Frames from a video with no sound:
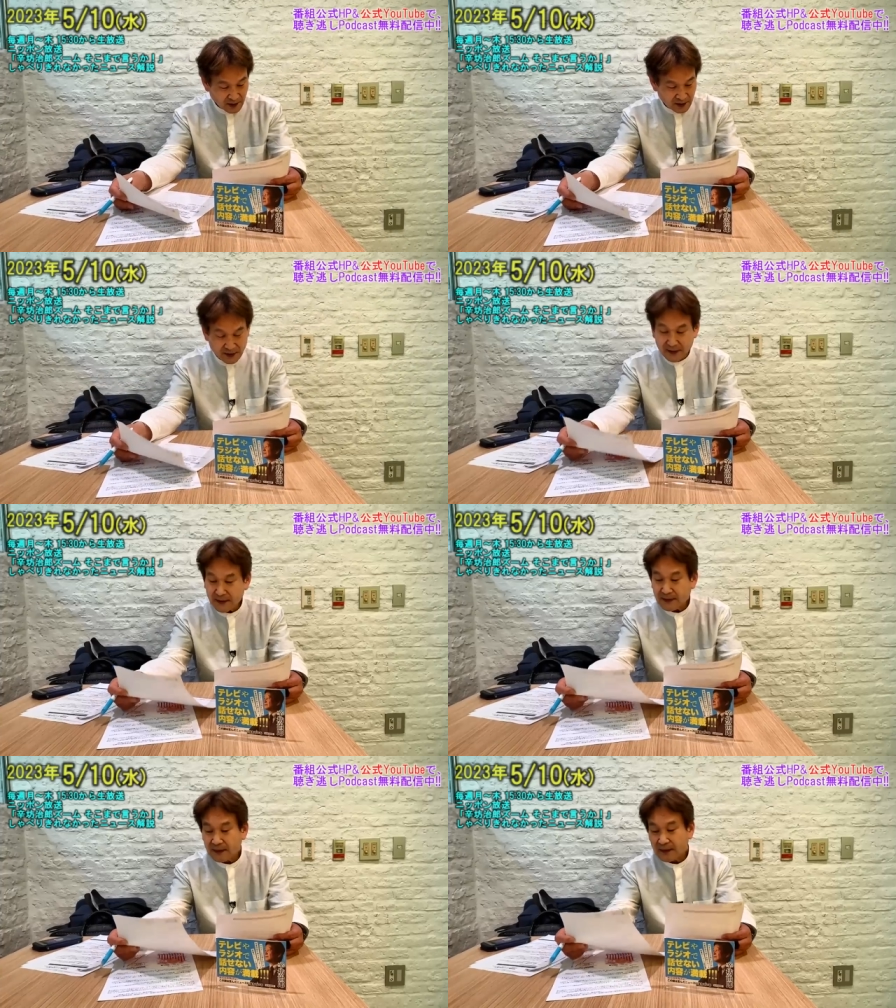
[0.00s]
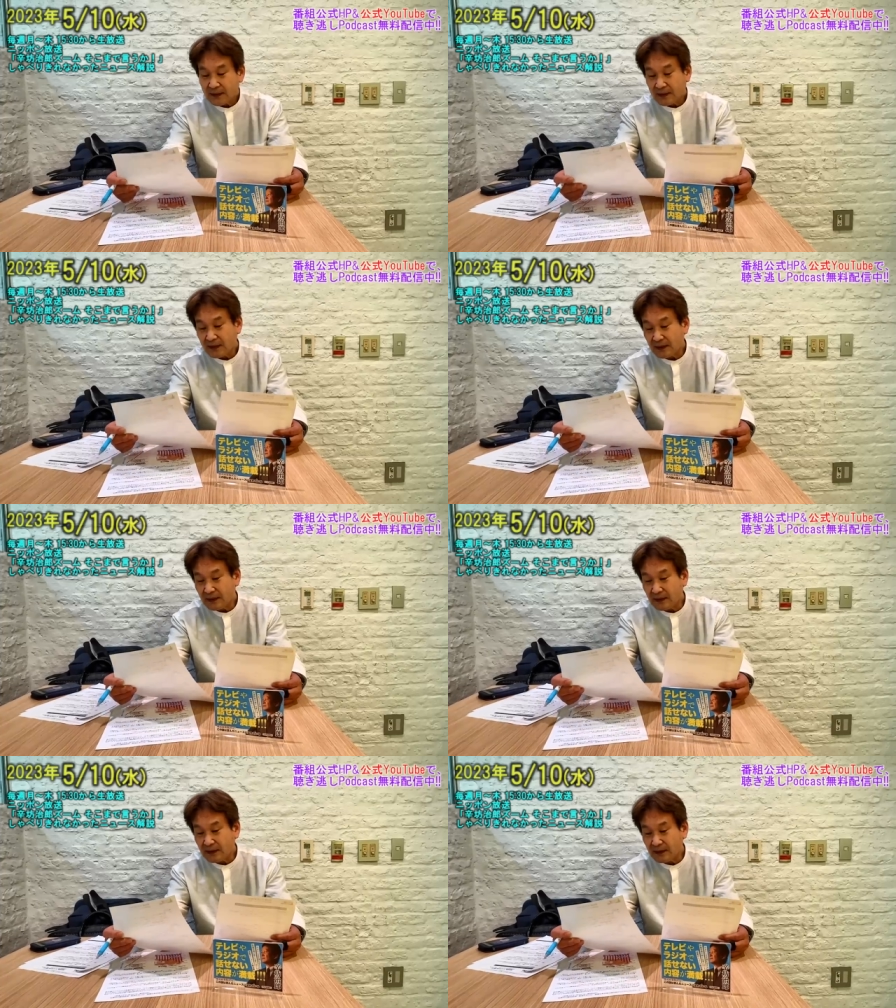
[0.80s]
はい、
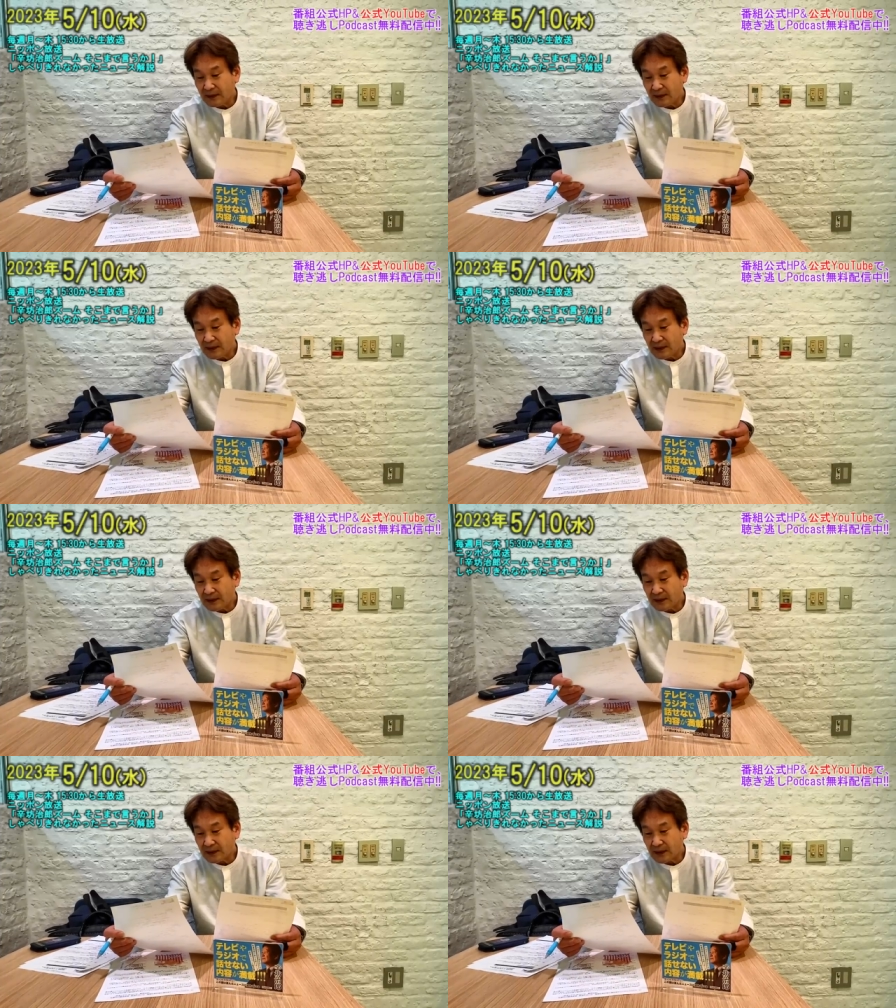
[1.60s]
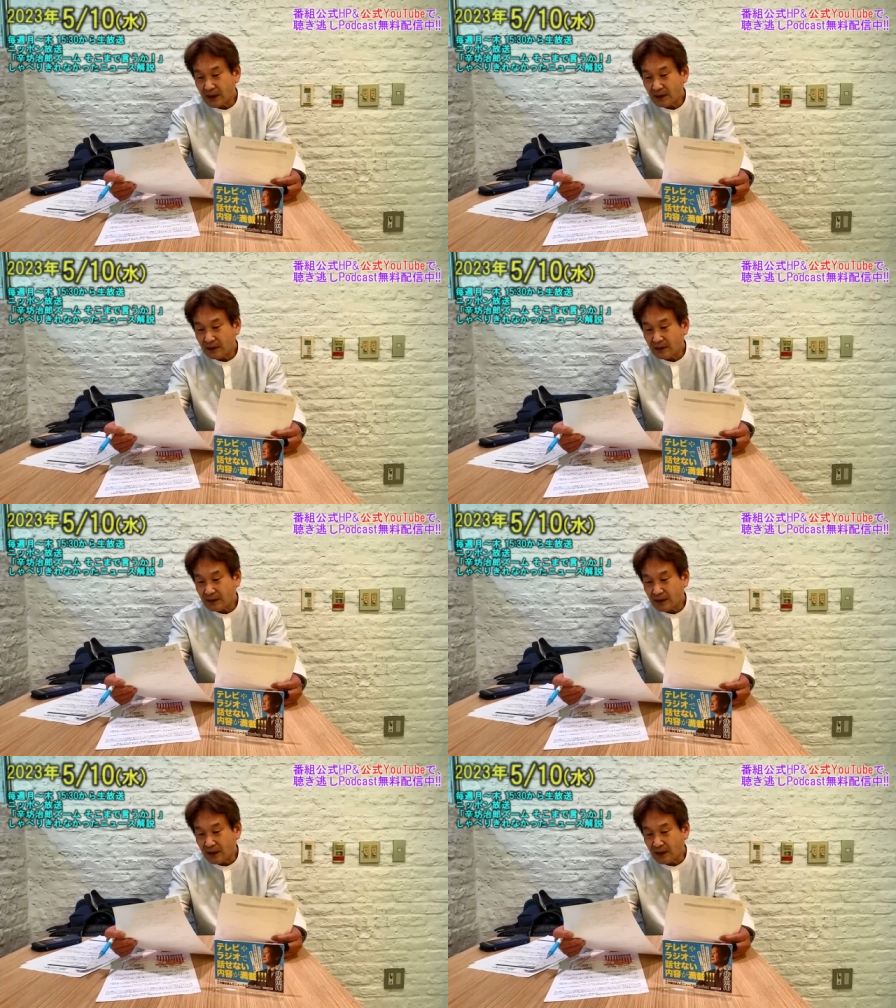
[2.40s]
えー、さ
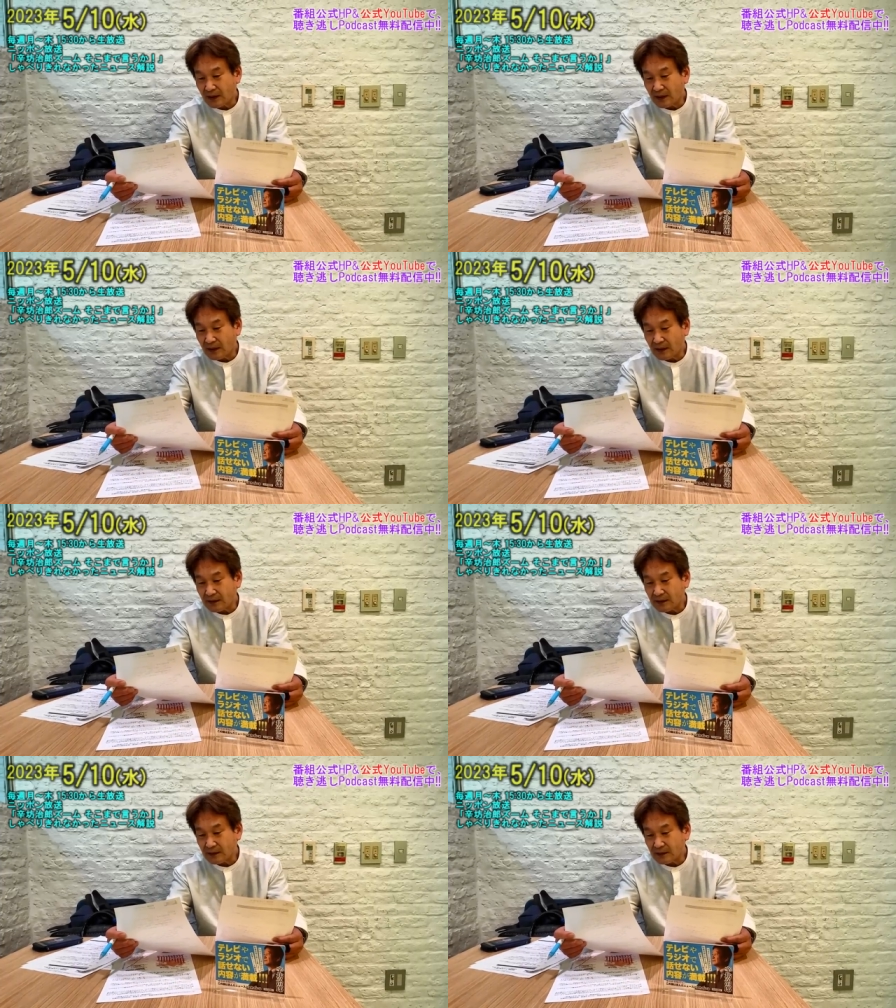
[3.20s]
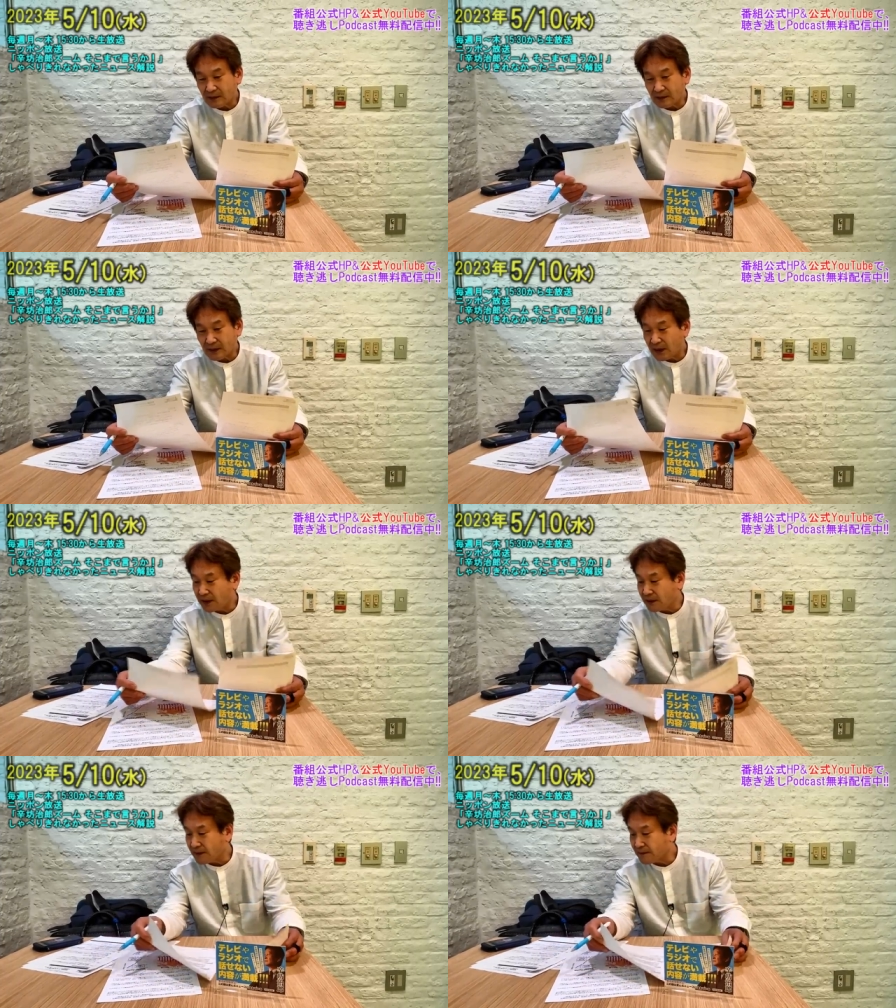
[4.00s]
てです
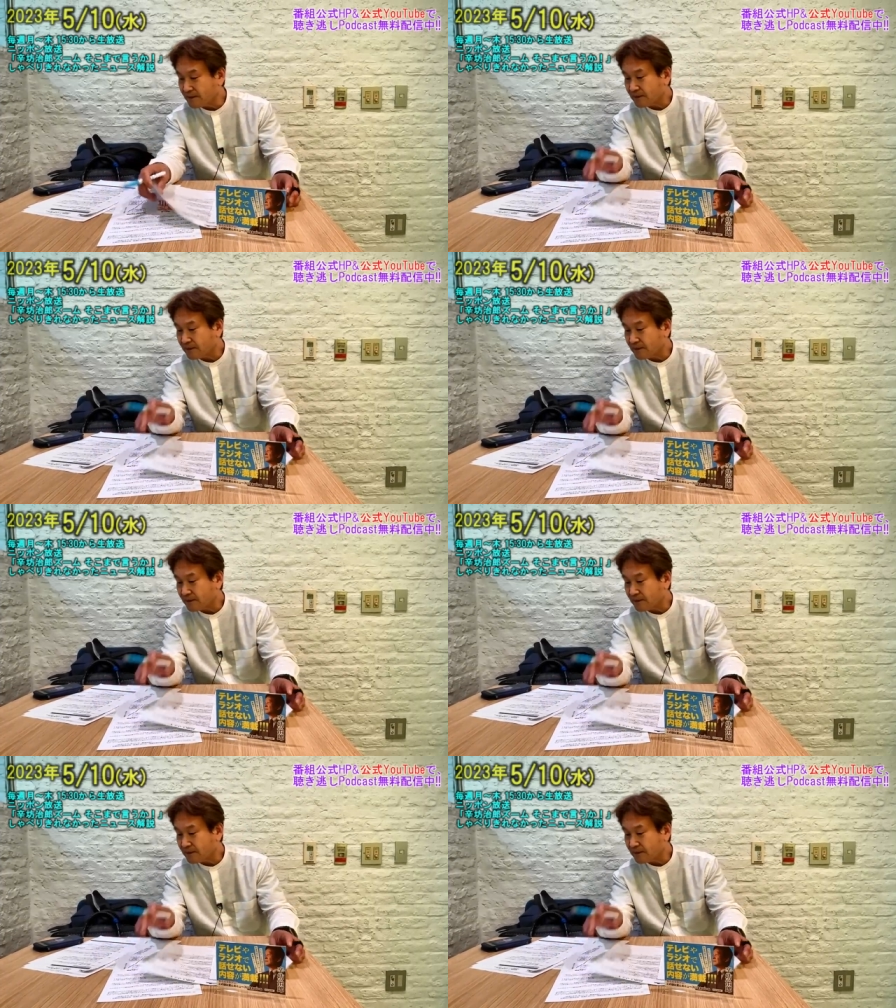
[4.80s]
ね、